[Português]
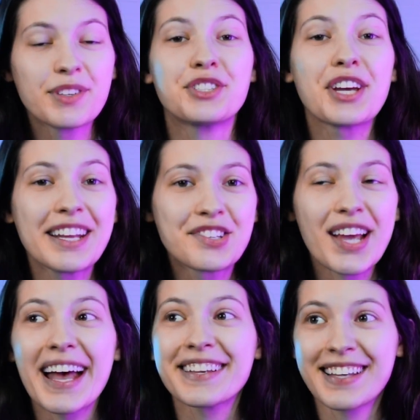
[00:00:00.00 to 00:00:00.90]
Gente,
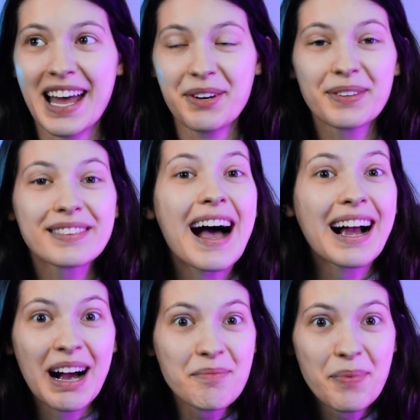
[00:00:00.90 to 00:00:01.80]
é sério,
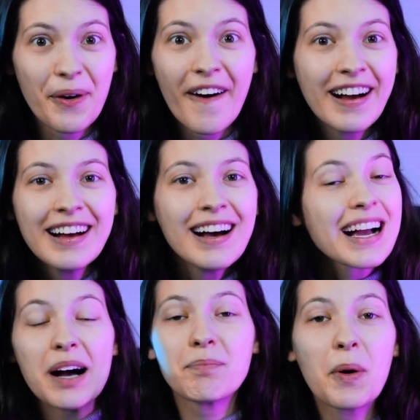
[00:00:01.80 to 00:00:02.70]
acabou.
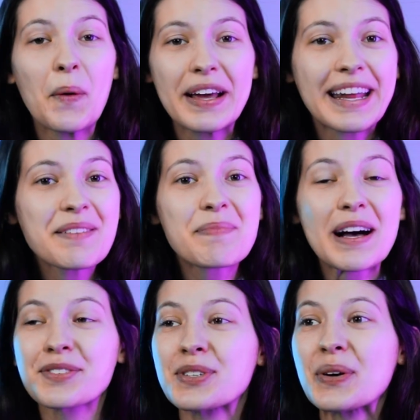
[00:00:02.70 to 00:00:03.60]
Acabou, o Enem
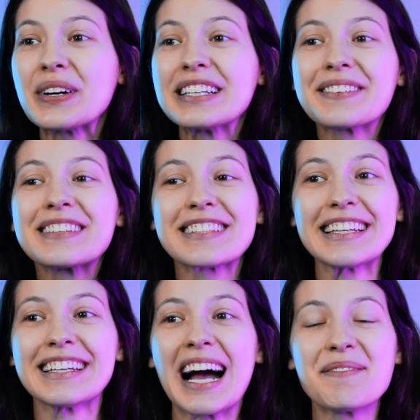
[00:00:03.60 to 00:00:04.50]
passou. Então,
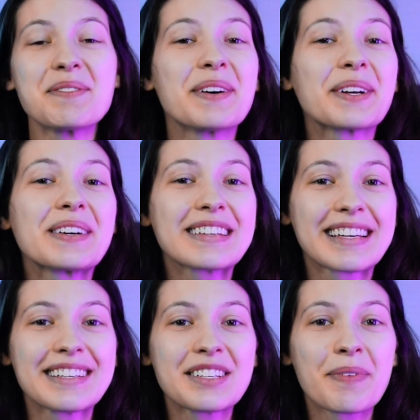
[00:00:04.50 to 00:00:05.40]
assim, a primeira coisa que
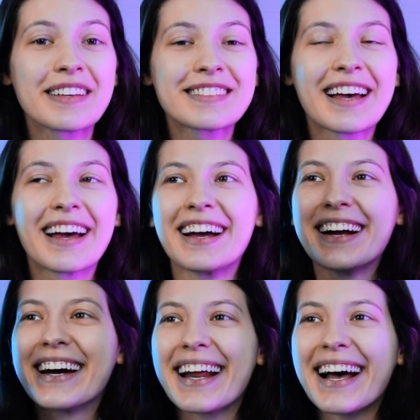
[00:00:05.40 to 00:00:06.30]
a gente pensa é:
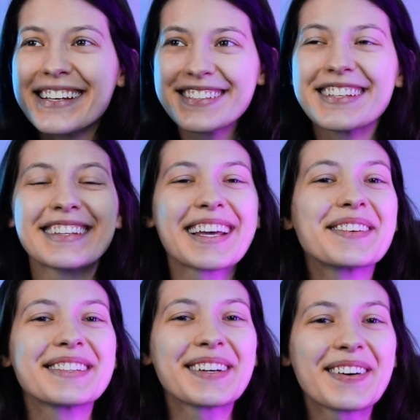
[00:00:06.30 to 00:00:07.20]
graças a
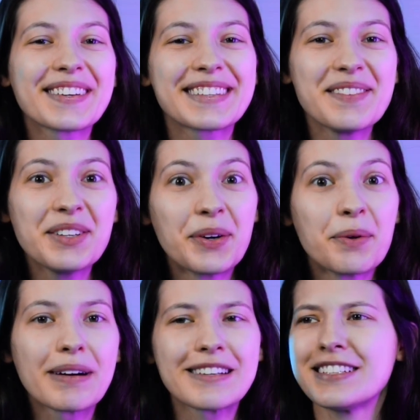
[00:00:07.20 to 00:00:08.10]
Deus o negócio terminou.
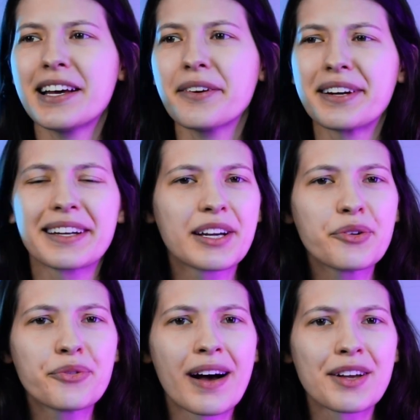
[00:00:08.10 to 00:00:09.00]
Mas e agora? O que, que
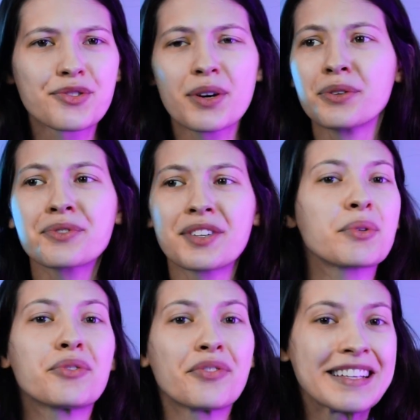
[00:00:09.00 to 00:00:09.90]
eu faço? Eu não sei o
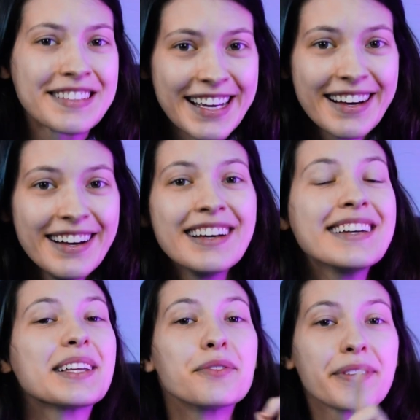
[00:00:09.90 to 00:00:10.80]
que fazer.
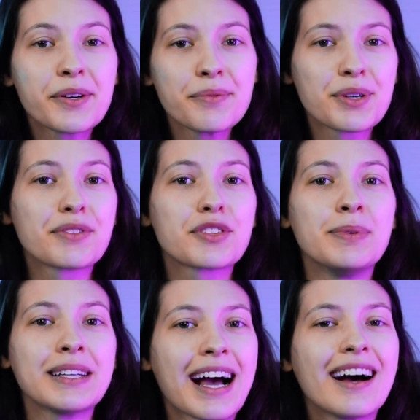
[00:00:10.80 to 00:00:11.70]
Então, vem comigo que eu vou te
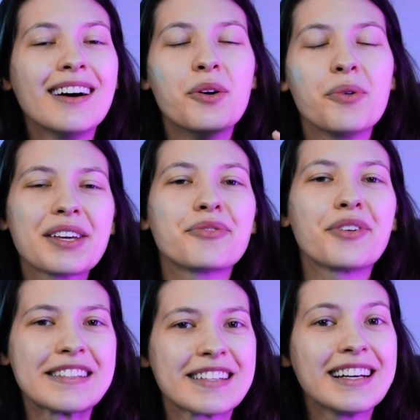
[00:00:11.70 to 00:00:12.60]
explicar o que
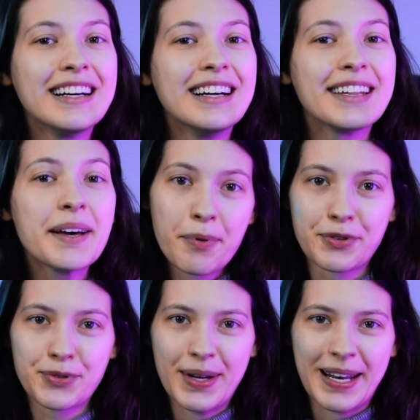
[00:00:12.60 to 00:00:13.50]
fazer
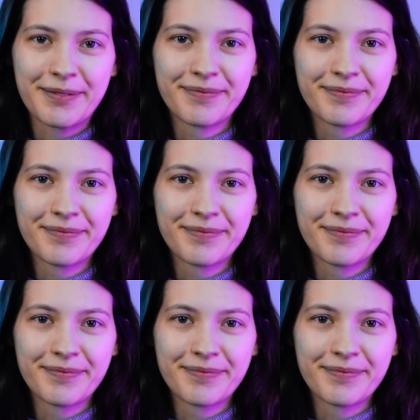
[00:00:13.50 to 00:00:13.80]
depois do Enem.